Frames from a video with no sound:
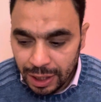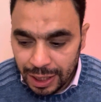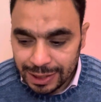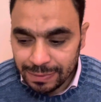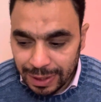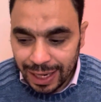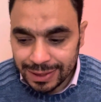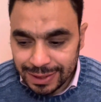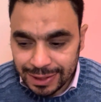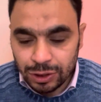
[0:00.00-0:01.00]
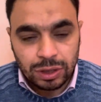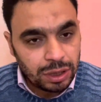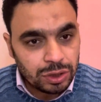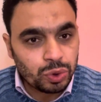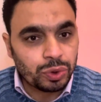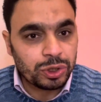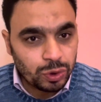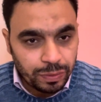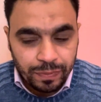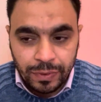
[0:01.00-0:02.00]
لازم نحسن آه،
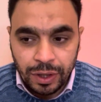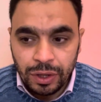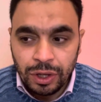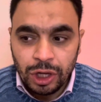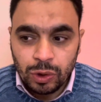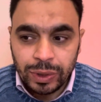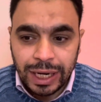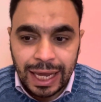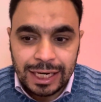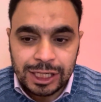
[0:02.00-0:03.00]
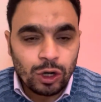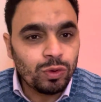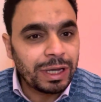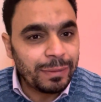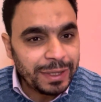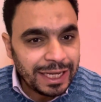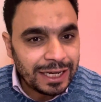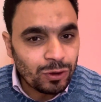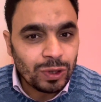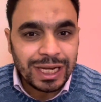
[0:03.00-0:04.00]
صورتهم ونخلي شكلهم
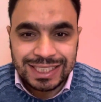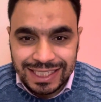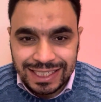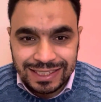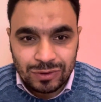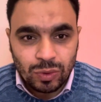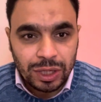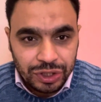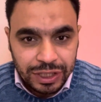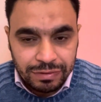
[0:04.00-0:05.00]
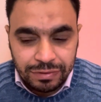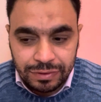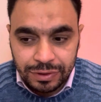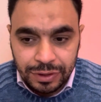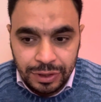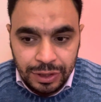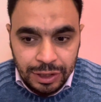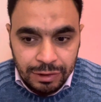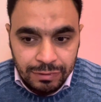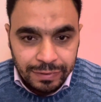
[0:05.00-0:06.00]
جميل ولذيذ ولطيف
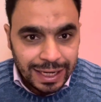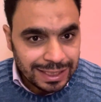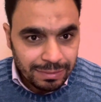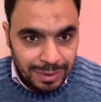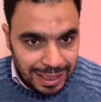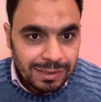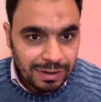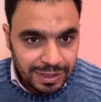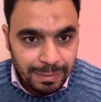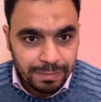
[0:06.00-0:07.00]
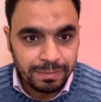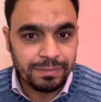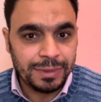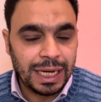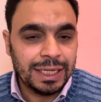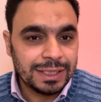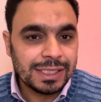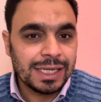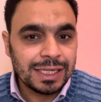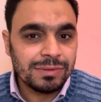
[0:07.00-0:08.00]
فلازم لازم يبقى فيه دم يعني
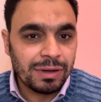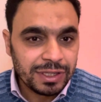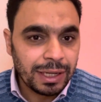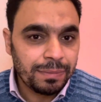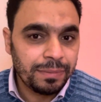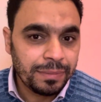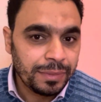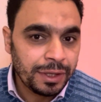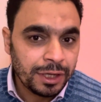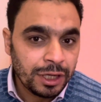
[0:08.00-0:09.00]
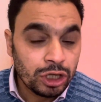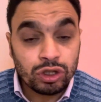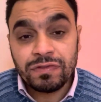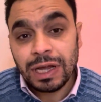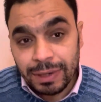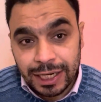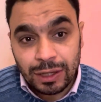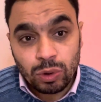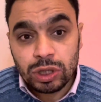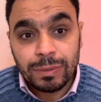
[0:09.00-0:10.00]
السيسي لازم يبقى فيه دم شفنا قبل كده
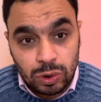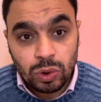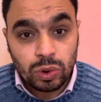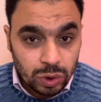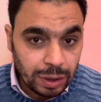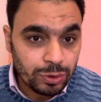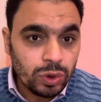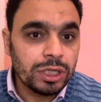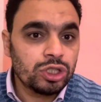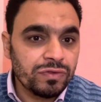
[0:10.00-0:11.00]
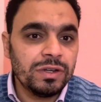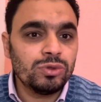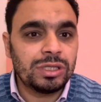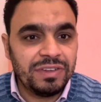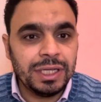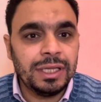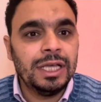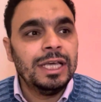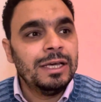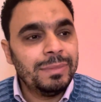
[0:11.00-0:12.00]
وكنا بنقول كنا بنقول شوف المستفيد
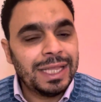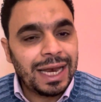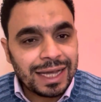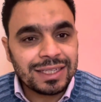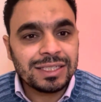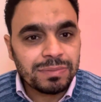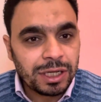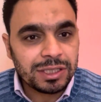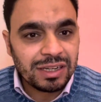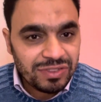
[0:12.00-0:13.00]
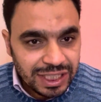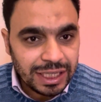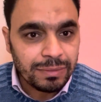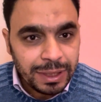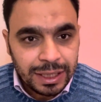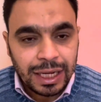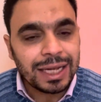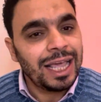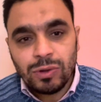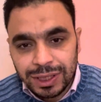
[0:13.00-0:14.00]
من الاحداث اللي بتحصل في سينا مين
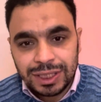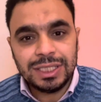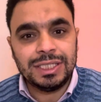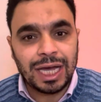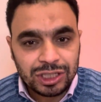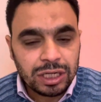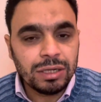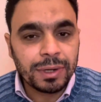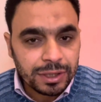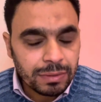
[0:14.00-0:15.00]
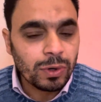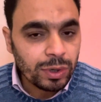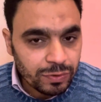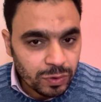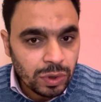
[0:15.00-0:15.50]
هتلاقي هو السيسي عشان يبرر موقفه